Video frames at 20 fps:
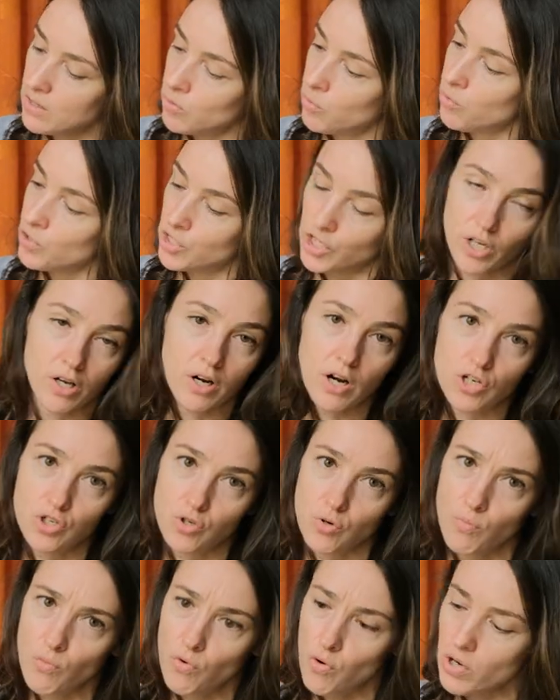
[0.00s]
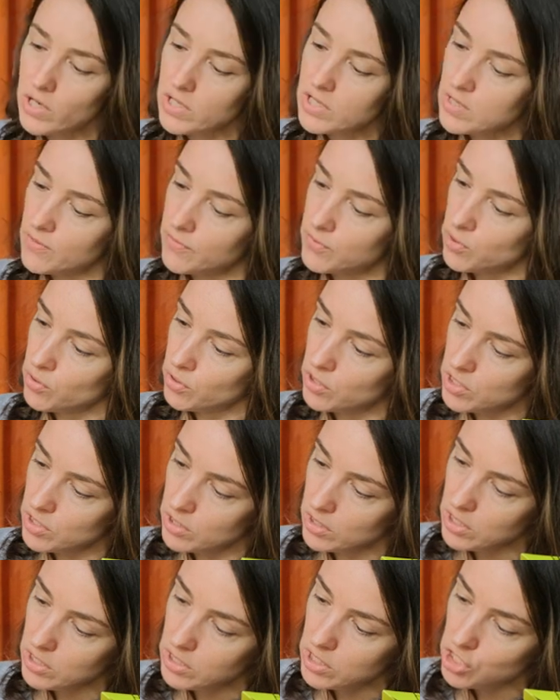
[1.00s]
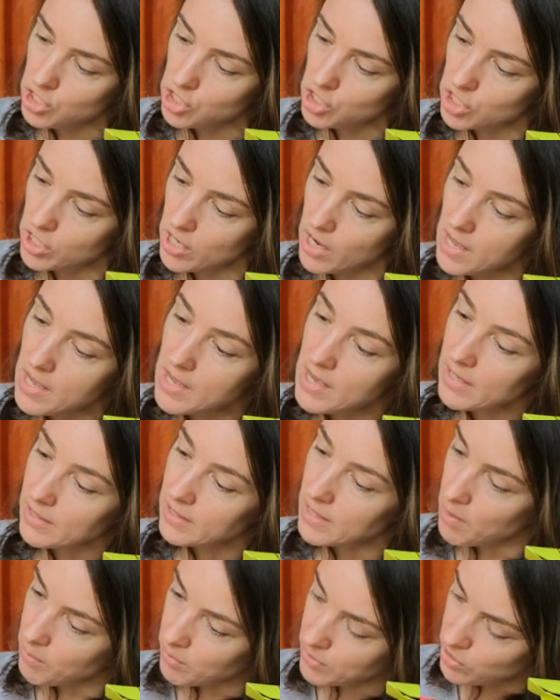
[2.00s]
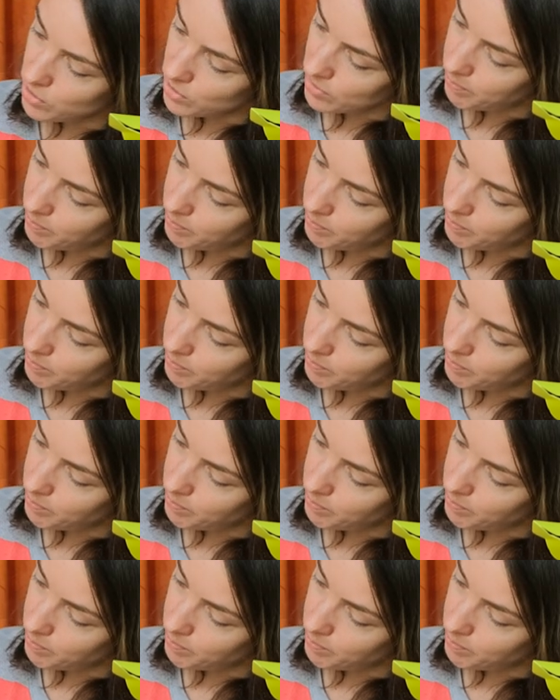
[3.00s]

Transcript: очень хорошо моется, все это синтетическое, там, где